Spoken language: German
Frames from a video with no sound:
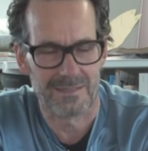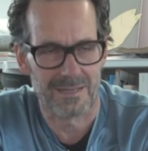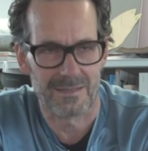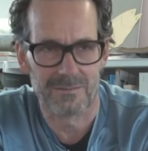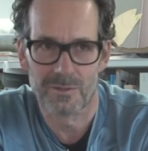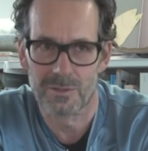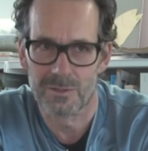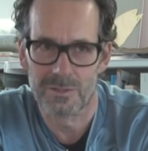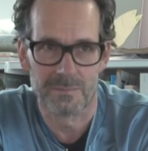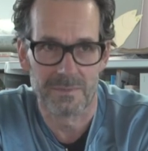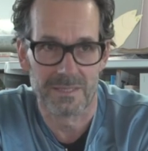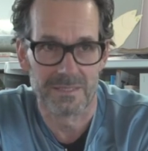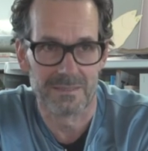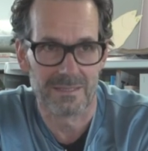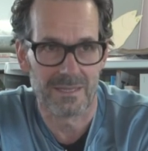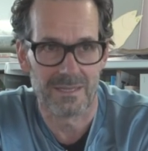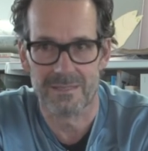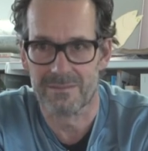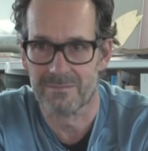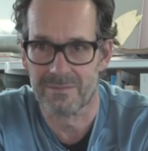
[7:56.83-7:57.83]
Da wollte man
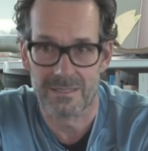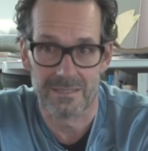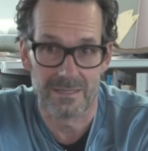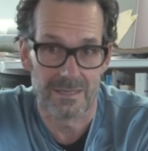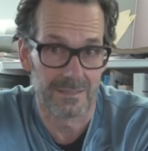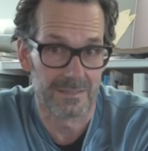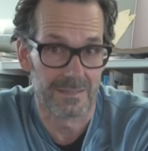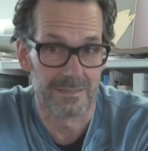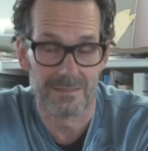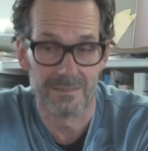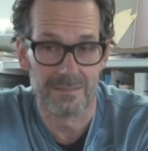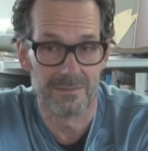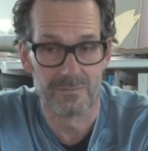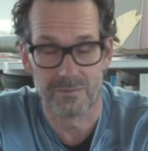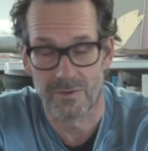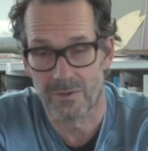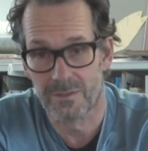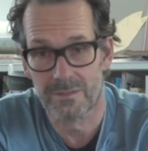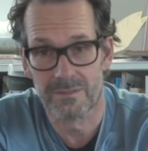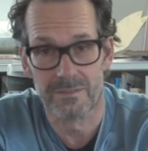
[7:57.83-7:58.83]
sein, weil da sind die
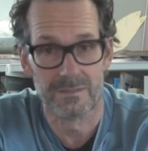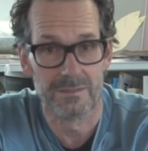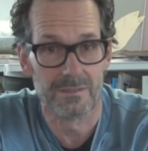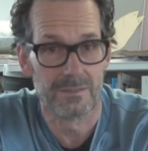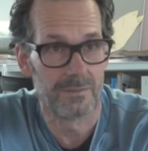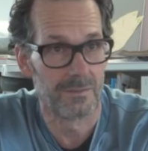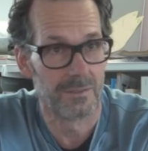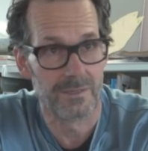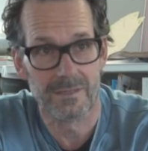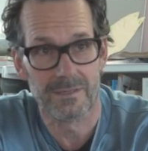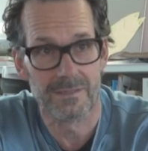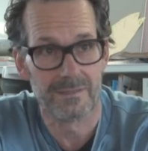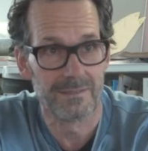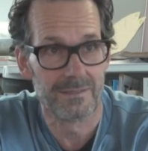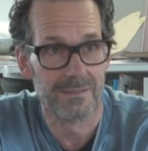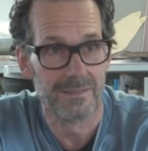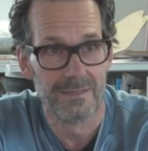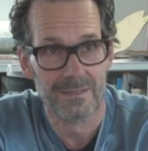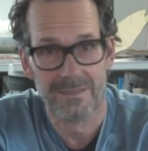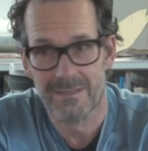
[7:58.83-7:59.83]
Freunde, die Kollegen,
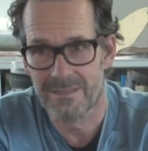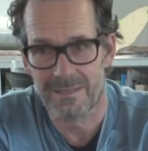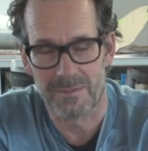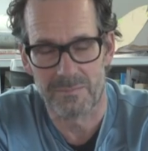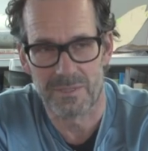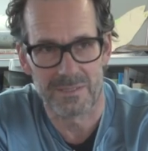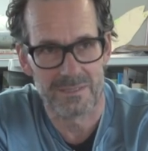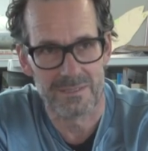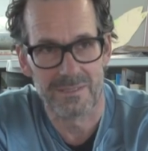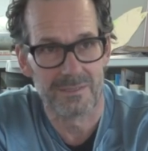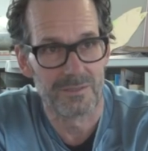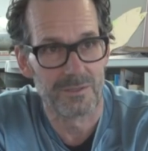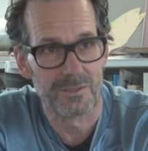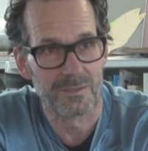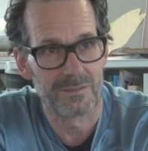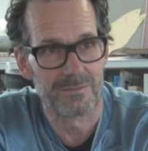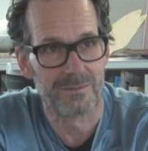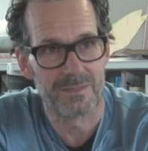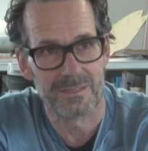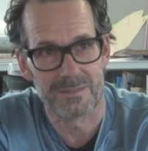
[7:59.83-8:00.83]
da passiert
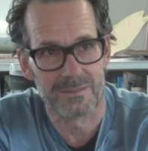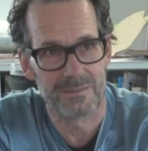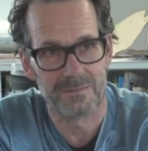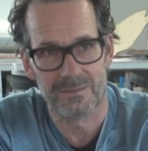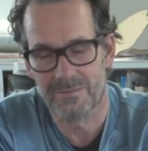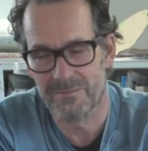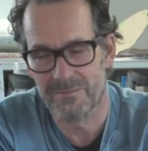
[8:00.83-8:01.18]
irgendwas,